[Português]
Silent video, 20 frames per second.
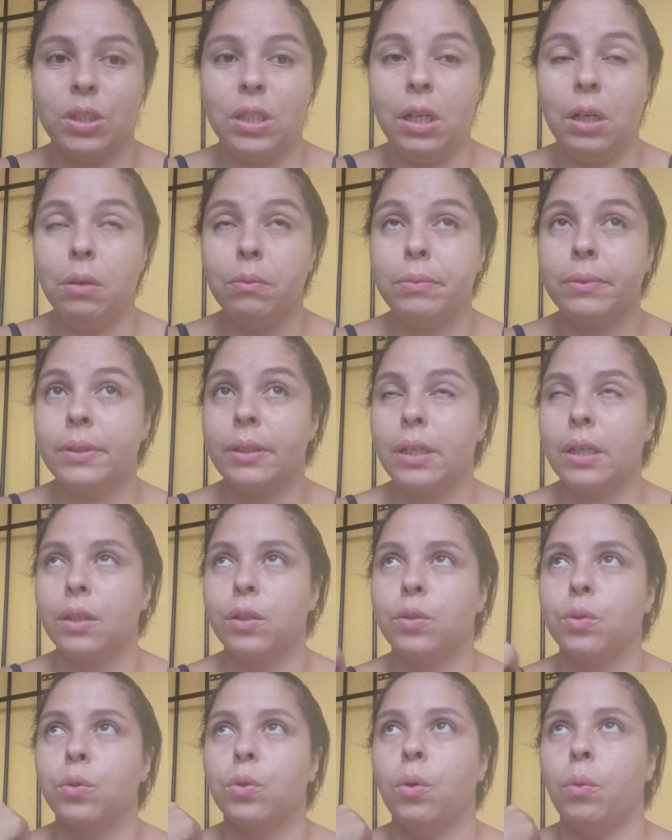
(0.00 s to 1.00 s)
não
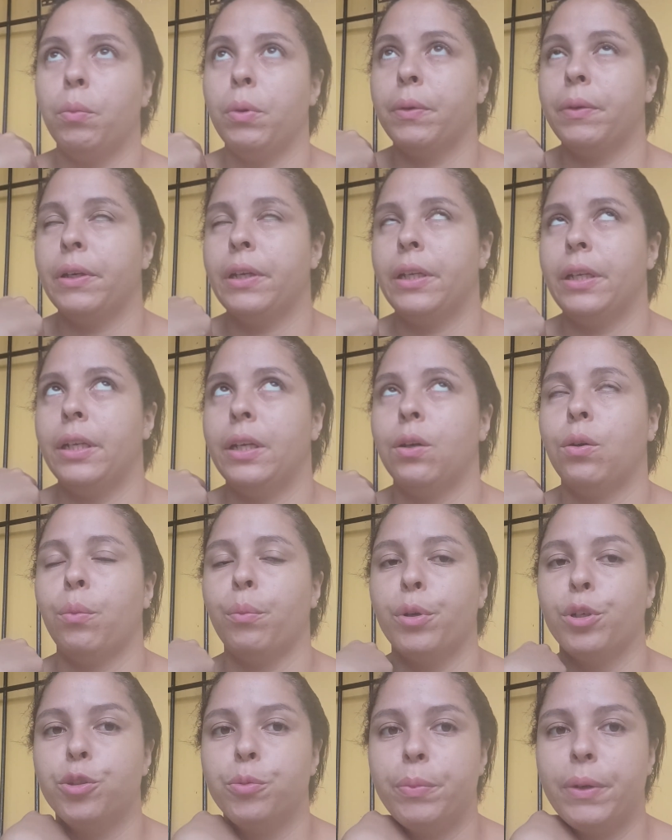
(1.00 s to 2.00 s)
tanto como eu queria,
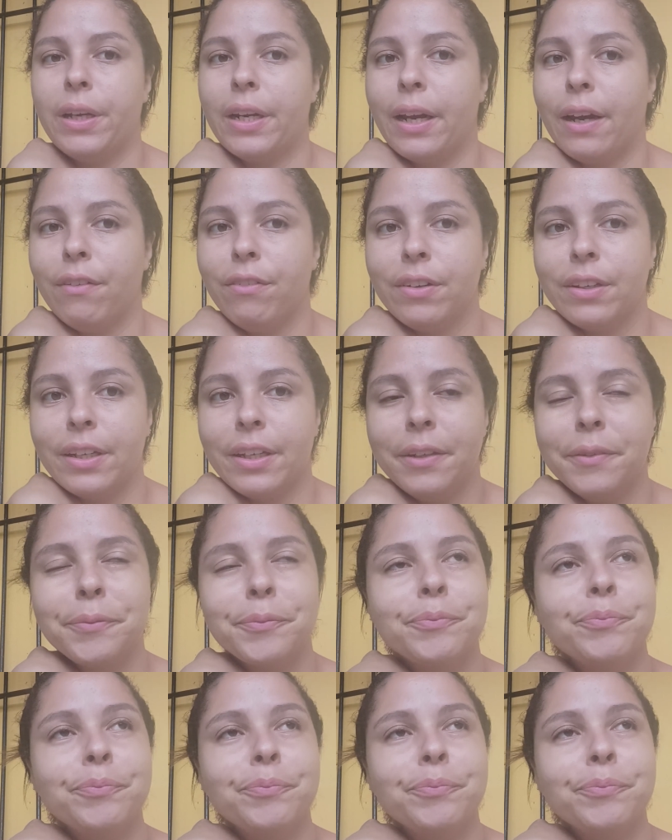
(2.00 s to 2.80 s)
como eu esperava, né?